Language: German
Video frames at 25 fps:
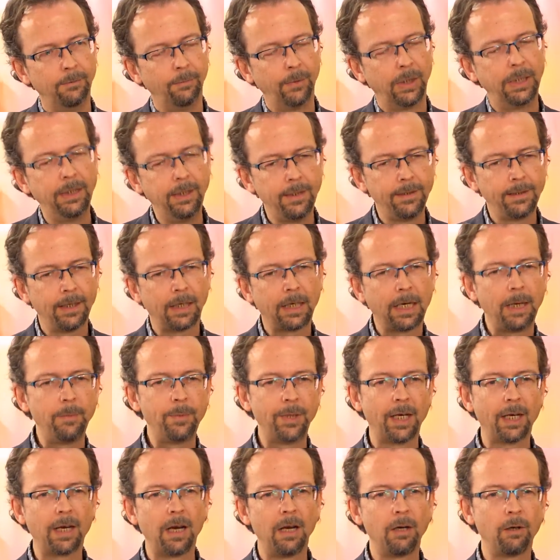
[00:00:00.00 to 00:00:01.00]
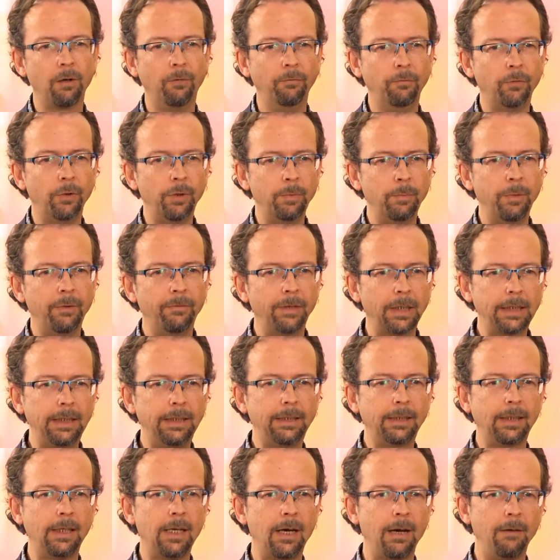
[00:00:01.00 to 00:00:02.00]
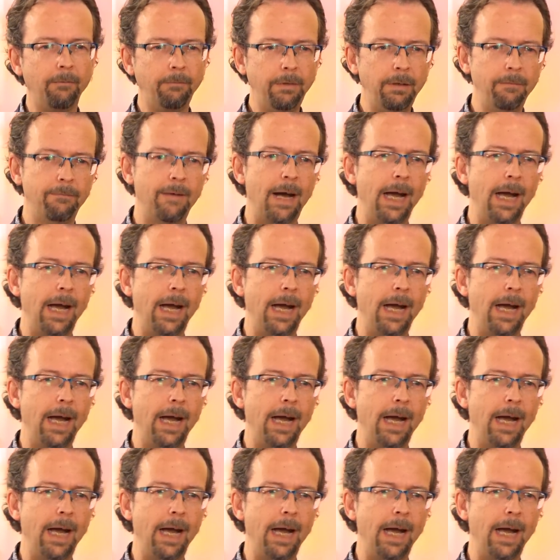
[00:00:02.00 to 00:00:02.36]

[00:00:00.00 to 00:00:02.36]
In dieser Krebserkrankung wurde mir wirklich klar, wie